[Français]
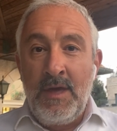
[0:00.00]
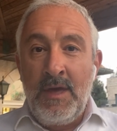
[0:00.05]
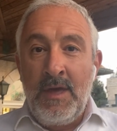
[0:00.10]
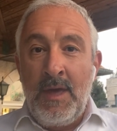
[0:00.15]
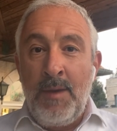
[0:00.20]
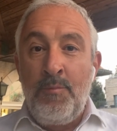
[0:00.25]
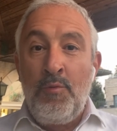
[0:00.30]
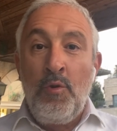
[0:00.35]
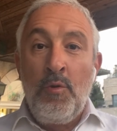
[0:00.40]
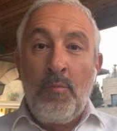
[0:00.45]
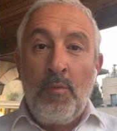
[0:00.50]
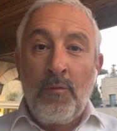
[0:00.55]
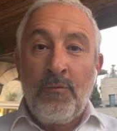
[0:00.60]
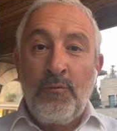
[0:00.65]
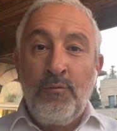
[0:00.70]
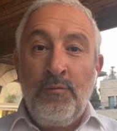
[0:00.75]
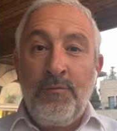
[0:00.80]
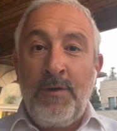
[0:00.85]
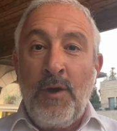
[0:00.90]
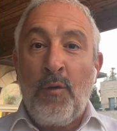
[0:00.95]
Et puis le monde veut
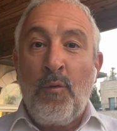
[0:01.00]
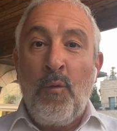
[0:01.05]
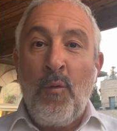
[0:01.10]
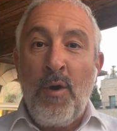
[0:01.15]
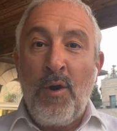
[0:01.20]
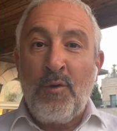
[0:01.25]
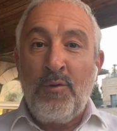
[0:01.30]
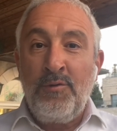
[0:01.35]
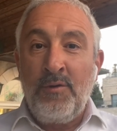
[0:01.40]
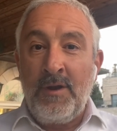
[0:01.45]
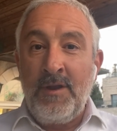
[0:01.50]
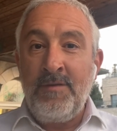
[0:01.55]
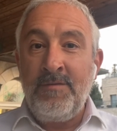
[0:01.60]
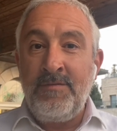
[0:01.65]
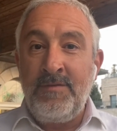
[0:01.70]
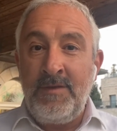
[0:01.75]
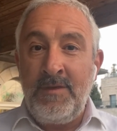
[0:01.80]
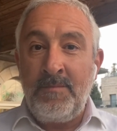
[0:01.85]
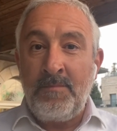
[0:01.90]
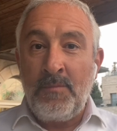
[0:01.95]
nous faire croire que dans la
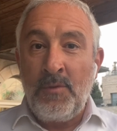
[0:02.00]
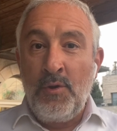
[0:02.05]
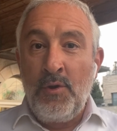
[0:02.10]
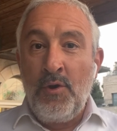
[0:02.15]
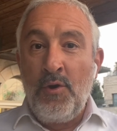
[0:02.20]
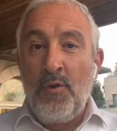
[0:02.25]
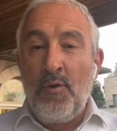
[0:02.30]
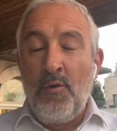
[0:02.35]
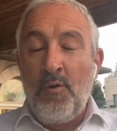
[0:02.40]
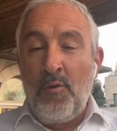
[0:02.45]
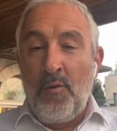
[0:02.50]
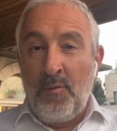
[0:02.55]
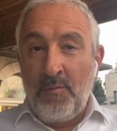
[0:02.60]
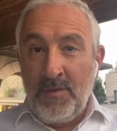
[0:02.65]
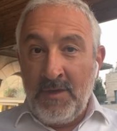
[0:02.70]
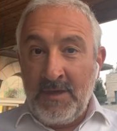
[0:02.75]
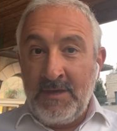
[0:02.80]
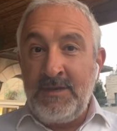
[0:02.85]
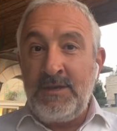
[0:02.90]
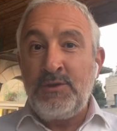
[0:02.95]
vie, on
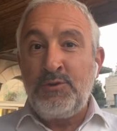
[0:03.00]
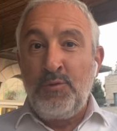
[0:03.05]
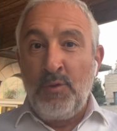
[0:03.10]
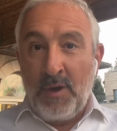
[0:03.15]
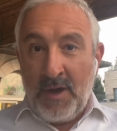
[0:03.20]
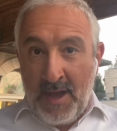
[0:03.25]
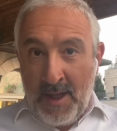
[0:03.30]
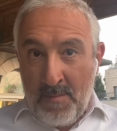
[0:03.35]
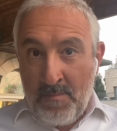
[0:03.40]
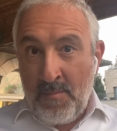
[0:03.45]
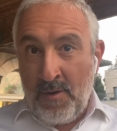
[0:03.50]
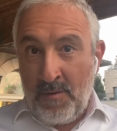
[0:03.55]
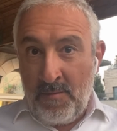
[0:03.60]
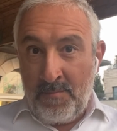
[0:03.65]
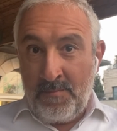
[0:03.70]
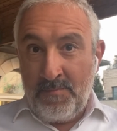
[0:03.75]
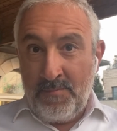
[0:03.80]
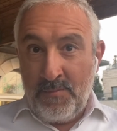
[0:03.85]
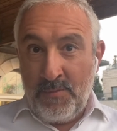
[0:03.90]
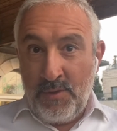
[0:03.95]
existe réellement
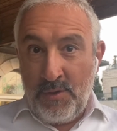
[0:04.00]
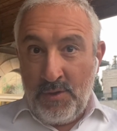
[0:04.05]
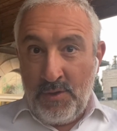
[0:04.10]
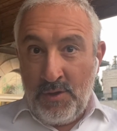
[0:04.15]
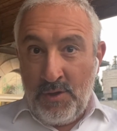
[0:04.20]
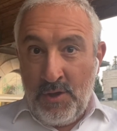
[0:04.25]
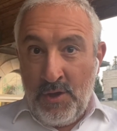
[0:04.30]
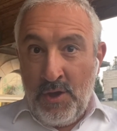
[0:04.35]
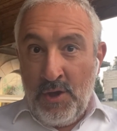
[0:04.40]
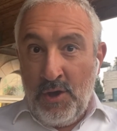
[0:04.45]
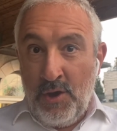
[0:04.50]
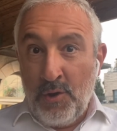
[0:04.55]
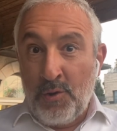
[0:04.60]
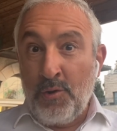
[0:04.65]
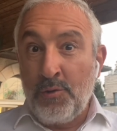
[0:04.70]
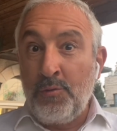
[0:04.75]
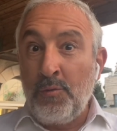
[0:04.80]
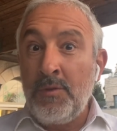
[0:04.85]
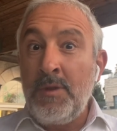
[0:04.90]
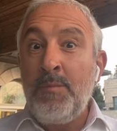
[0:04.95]

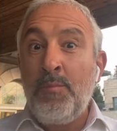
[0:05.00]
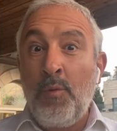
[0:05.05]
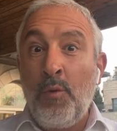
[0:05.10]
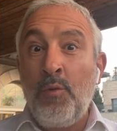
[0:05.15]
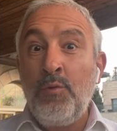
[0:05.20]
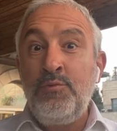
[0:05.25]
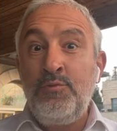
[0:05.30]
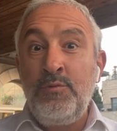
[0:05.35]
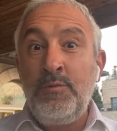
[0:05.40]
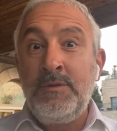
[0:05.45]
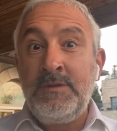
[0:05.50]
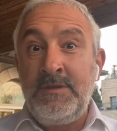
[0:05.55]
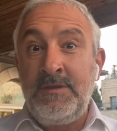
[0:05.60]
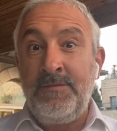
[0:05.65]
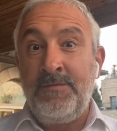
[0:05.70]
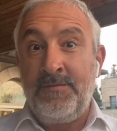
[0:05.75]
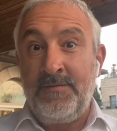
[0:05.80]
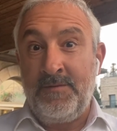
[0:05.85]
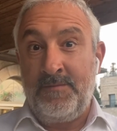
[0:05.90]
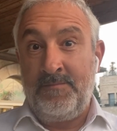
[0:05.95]
quand on est
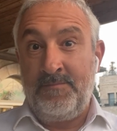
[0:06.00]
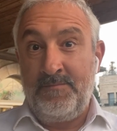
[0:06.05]
productif.